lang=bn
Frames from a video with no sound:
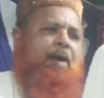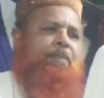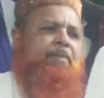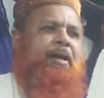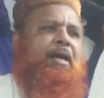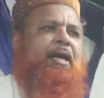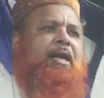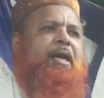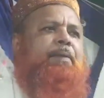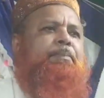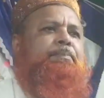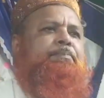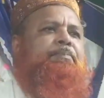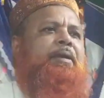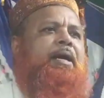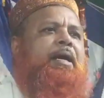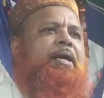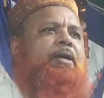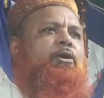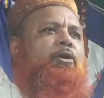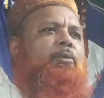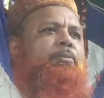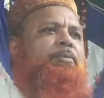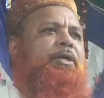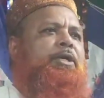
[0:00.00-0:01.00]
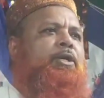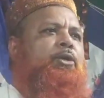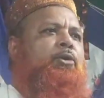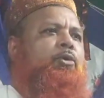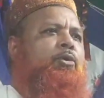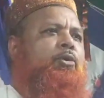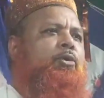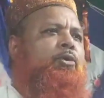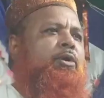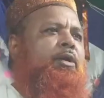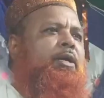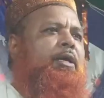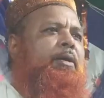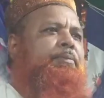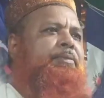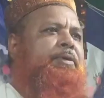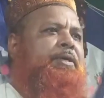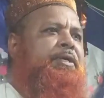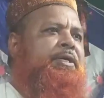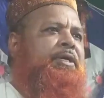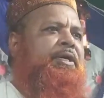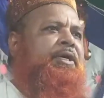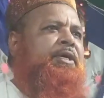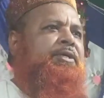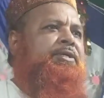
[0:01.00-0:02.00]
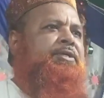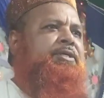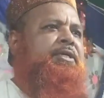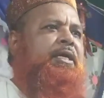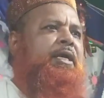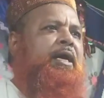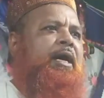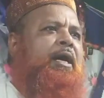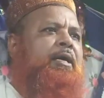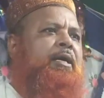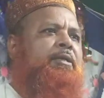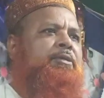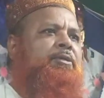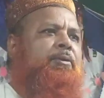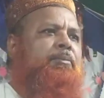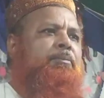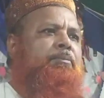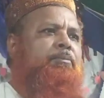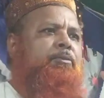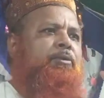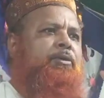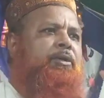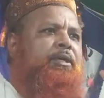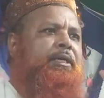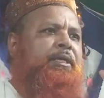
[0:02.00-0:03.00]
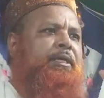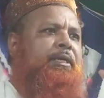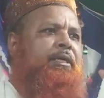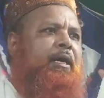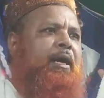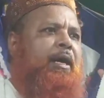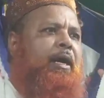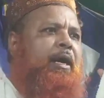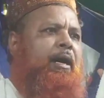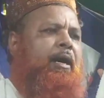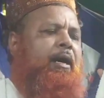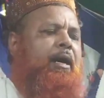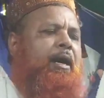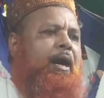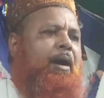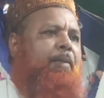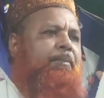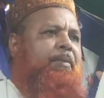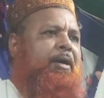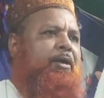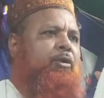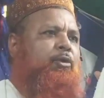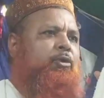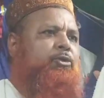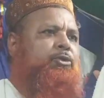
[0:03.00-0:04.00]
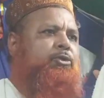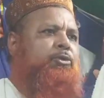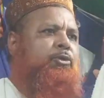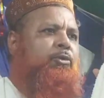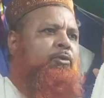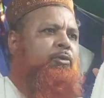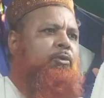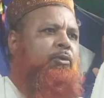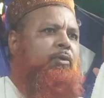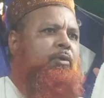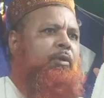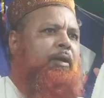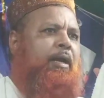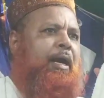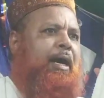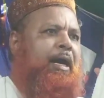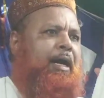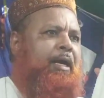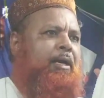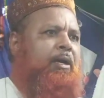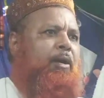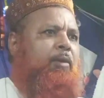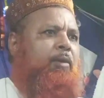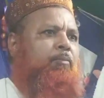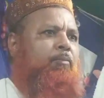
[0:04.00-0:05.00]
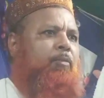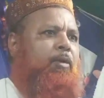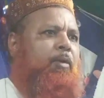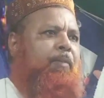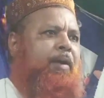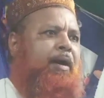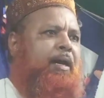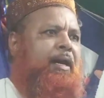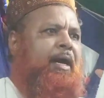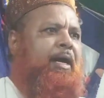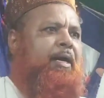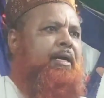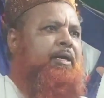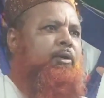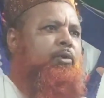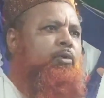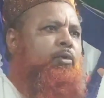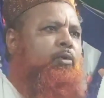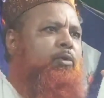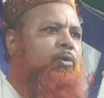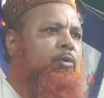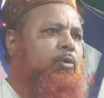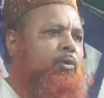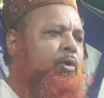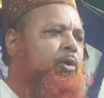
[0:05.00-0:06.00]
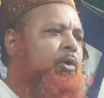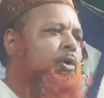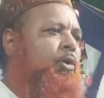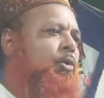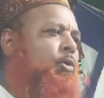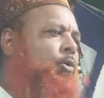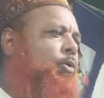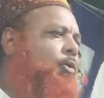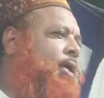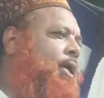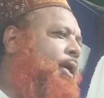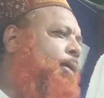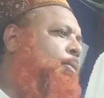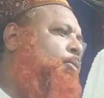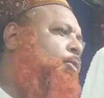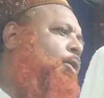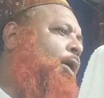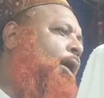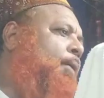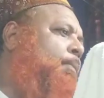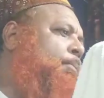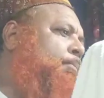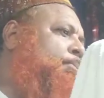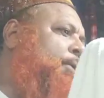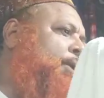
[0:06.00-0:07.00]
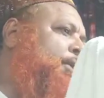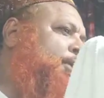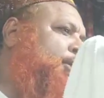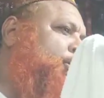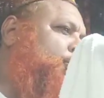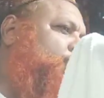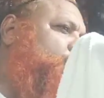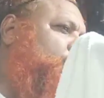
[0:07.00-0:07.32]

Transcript: আমার আপনার নবী নূর নবী সিরাজম মুনিরা আমার রসুল্লাহর মোবারক নূর নূরে মুহাম্মদ